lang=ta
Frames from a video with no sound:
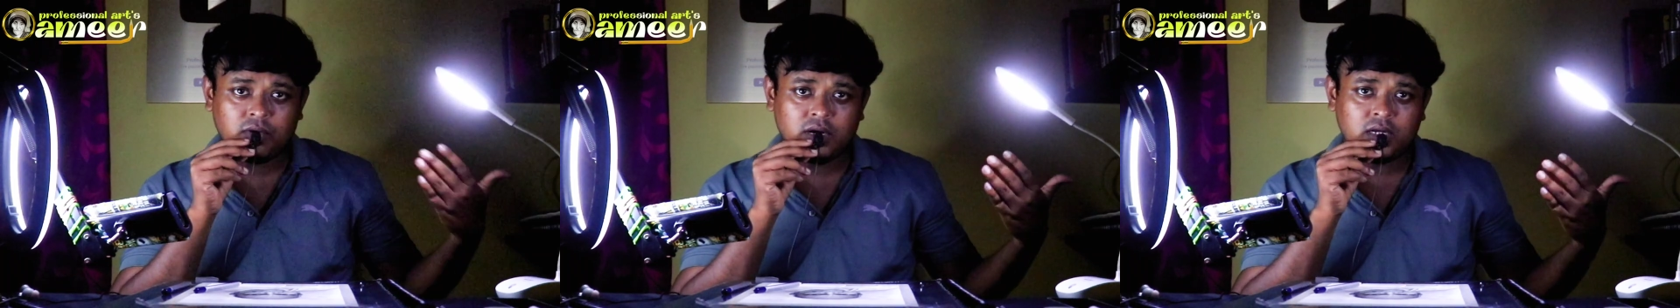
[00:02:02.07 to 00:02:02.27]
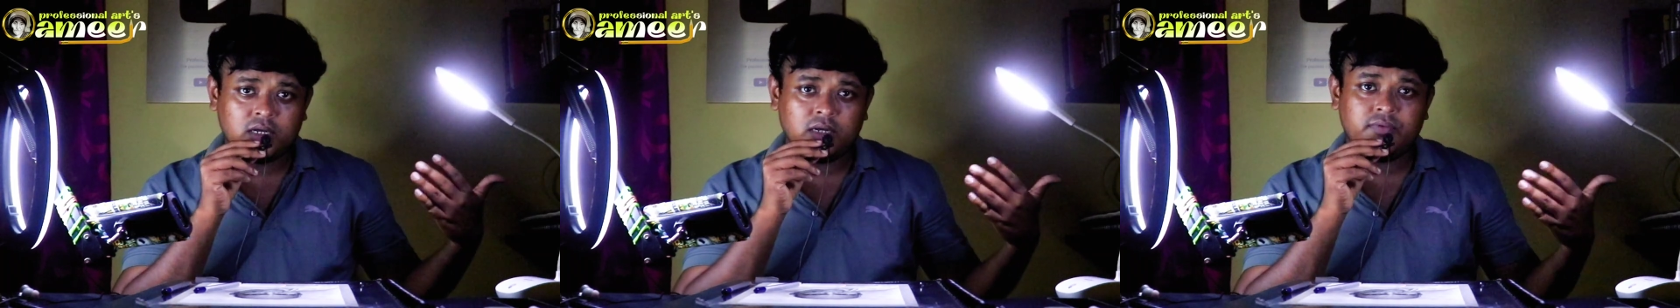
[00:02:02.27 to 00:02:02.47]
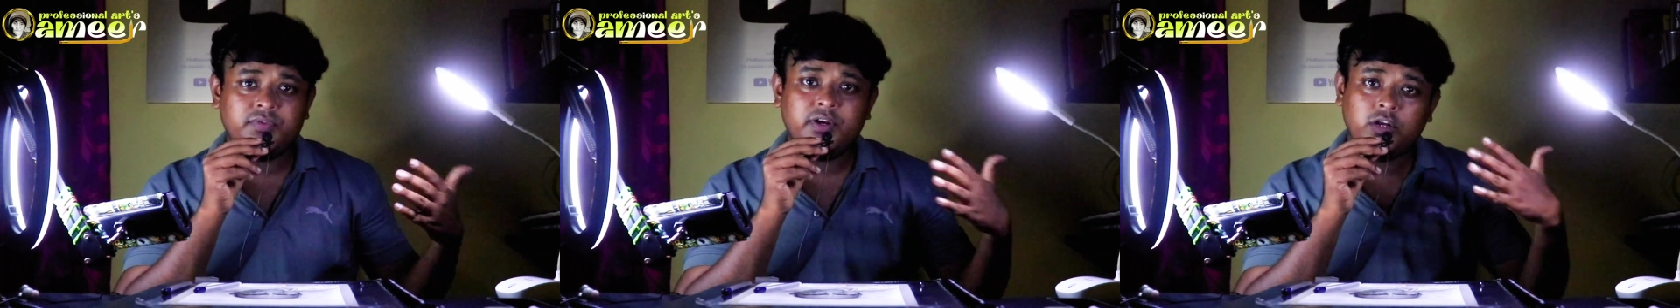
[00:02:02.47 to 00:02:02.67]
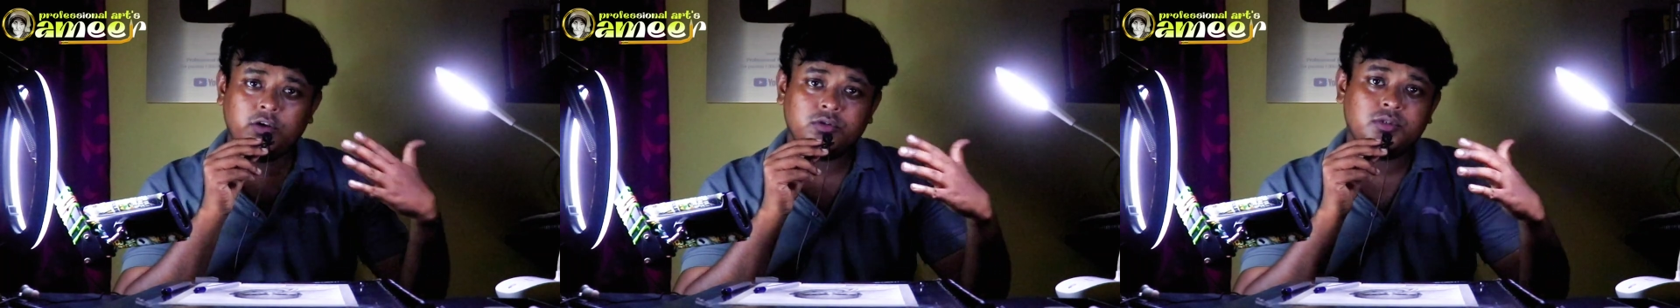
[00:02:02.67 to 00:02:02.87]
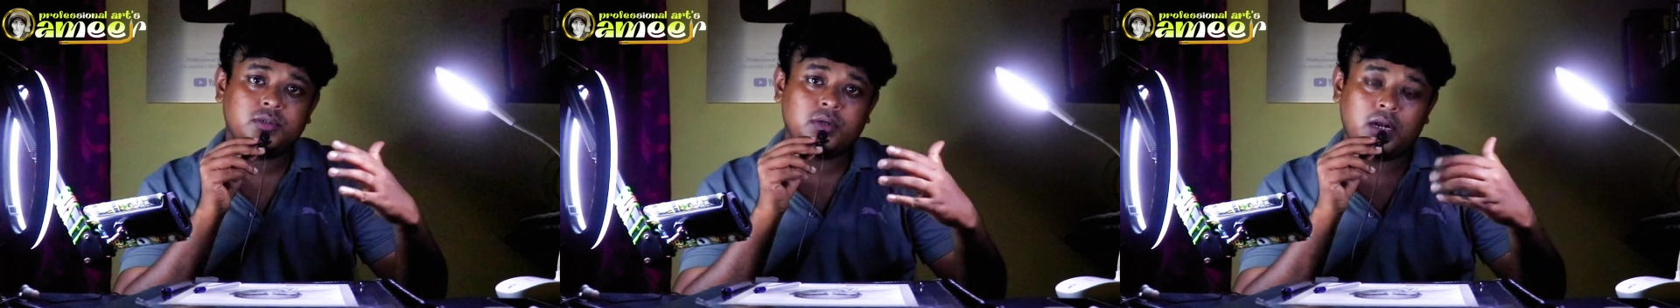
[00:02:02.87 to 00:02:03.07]
உங்களுக்கு
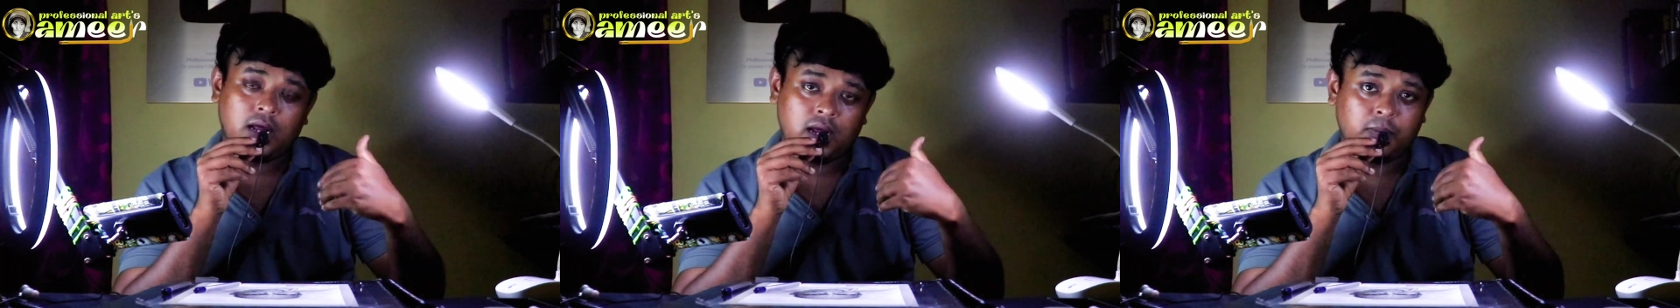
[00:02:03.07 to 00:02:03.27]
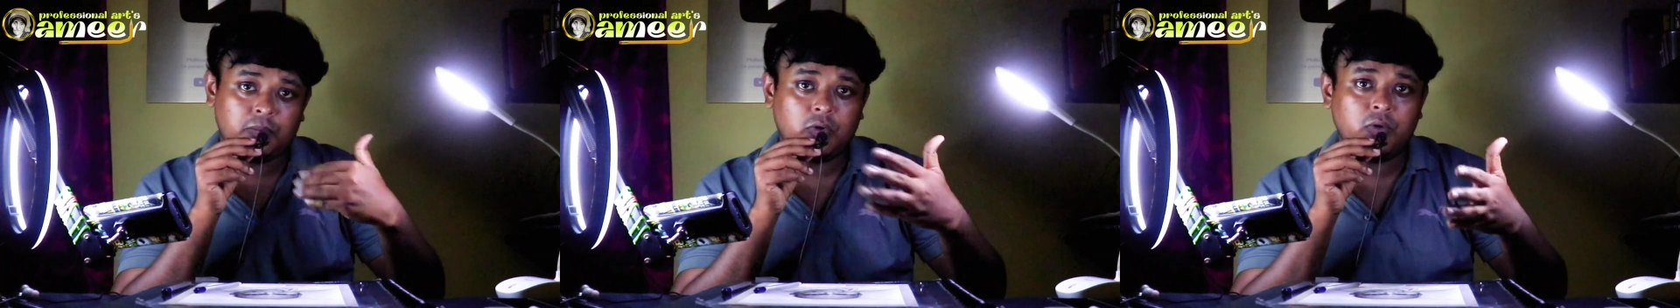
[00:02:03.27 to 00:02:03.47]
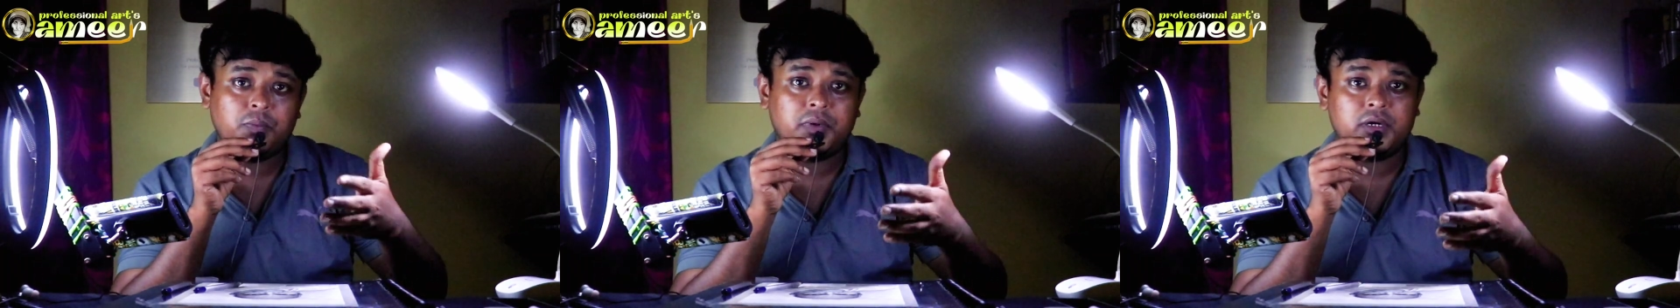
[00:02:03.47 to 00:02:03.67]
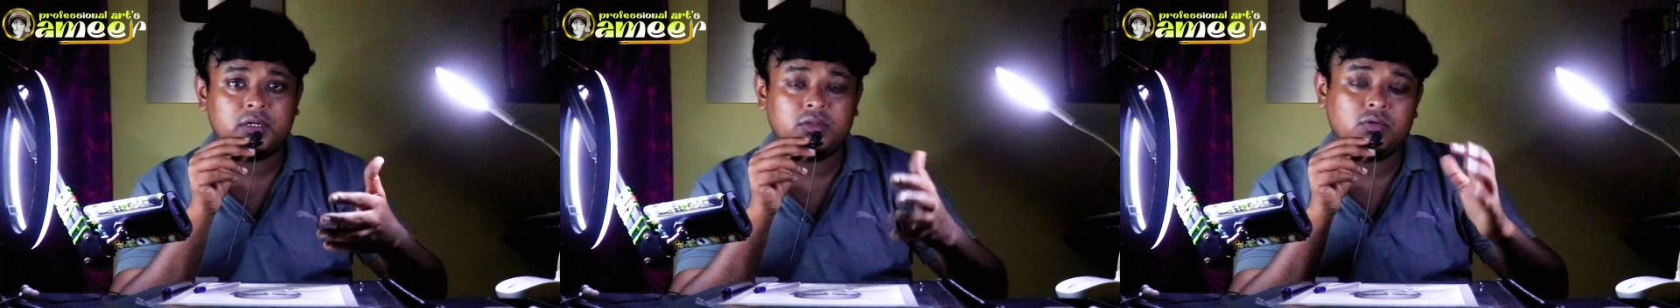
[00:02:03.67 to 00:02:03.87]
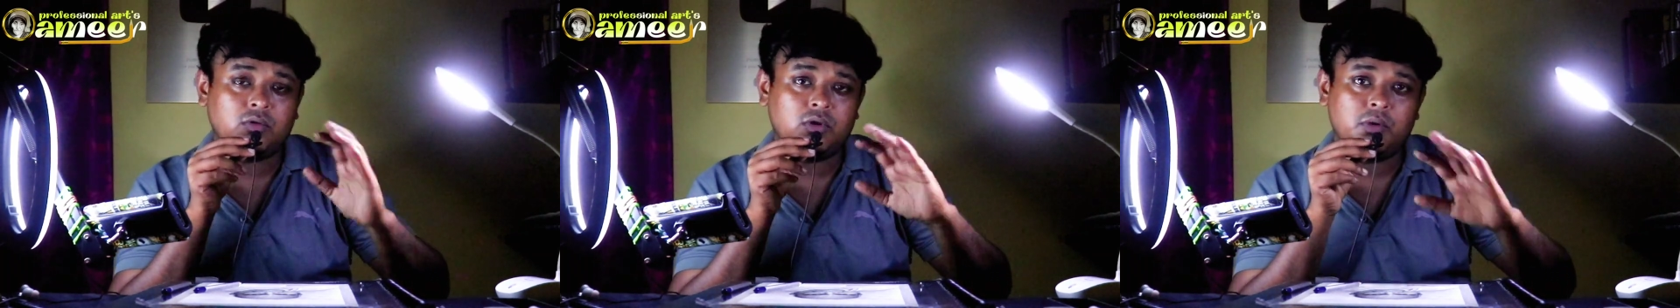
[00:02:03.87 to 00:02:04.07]
வீடியோஸ் நான் அப்லோட்
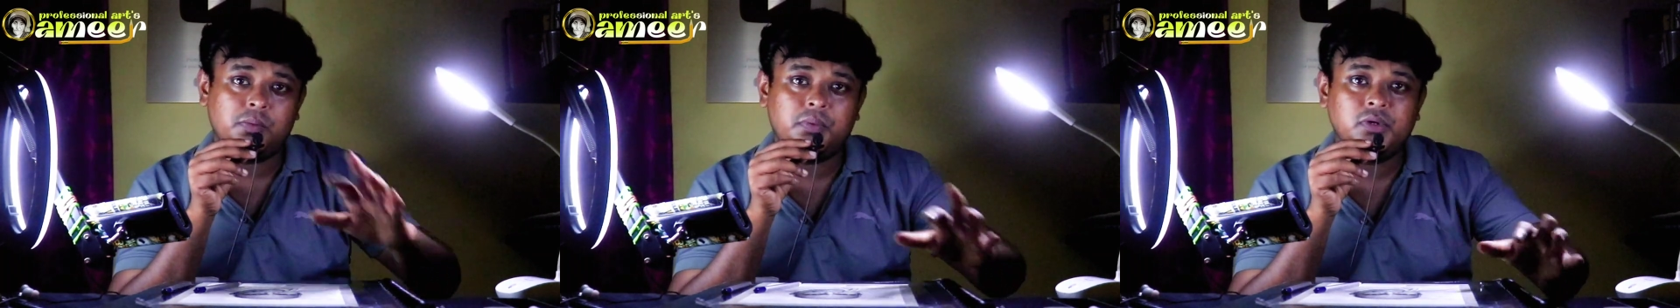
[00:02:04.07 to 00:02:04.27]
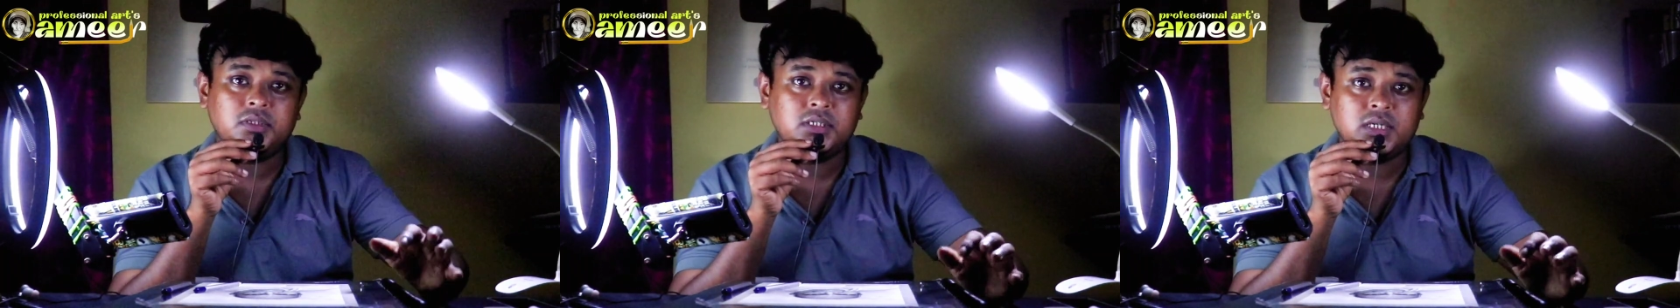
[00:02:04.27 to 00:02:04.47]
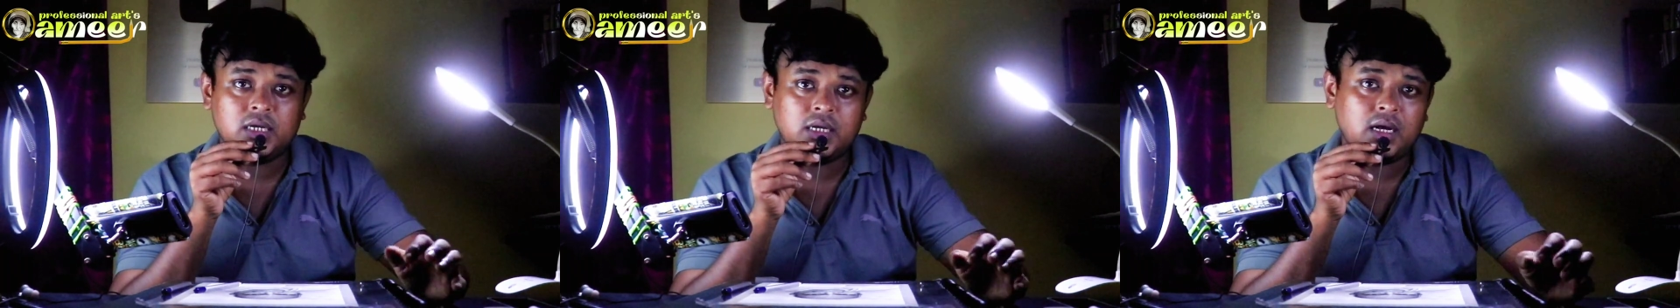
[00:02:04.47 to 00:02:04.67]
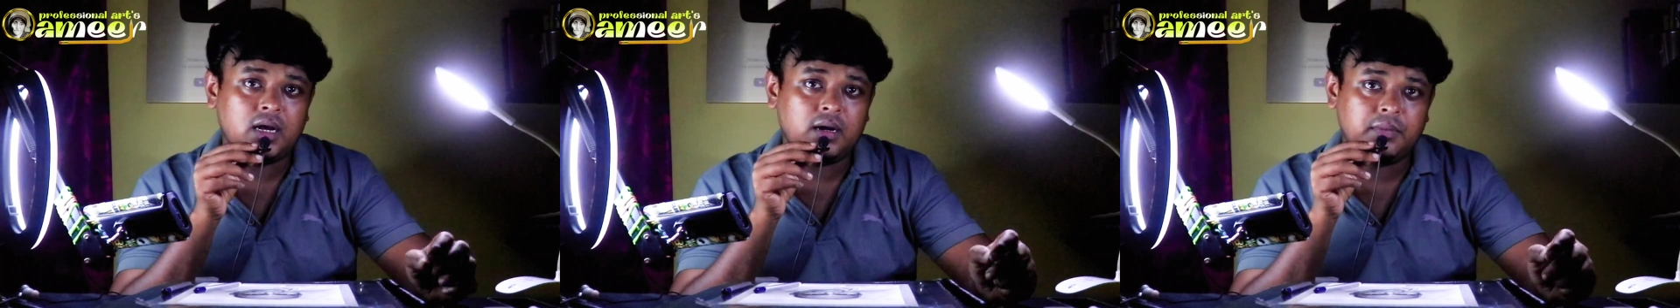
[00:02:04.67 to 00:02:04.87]
பண்ணுறது உங்களுக்கு பிடிச்சிருக்கா